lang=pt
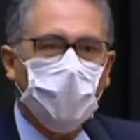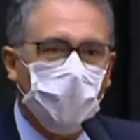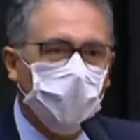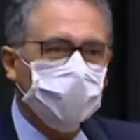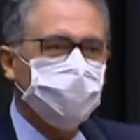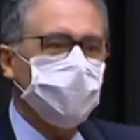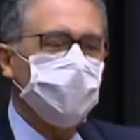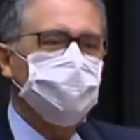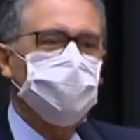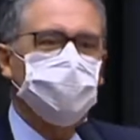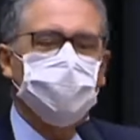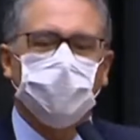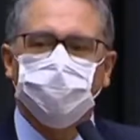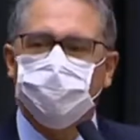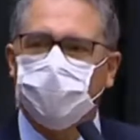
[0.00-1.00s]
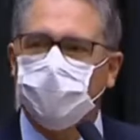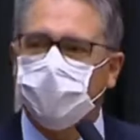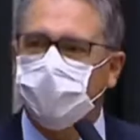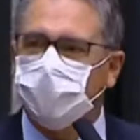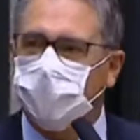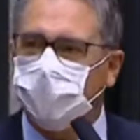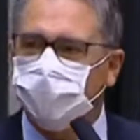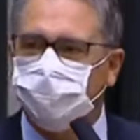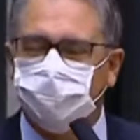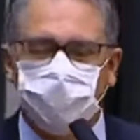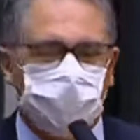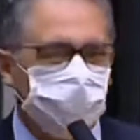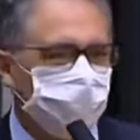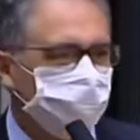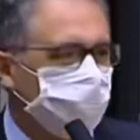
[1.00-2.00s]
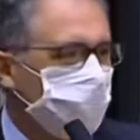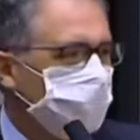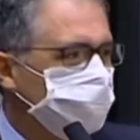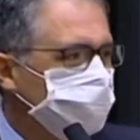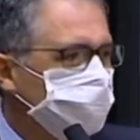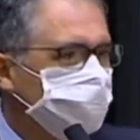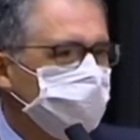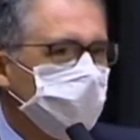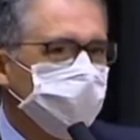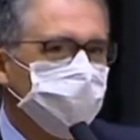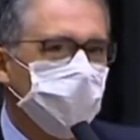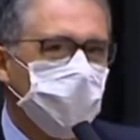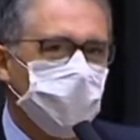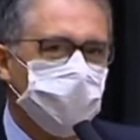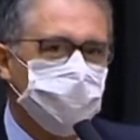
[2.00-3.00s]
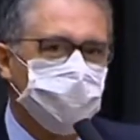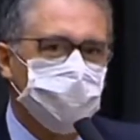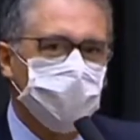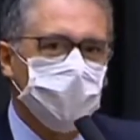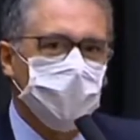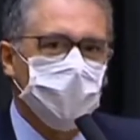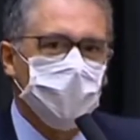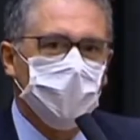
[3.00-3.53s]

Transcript: contra essas autoridades municipais e estaduais.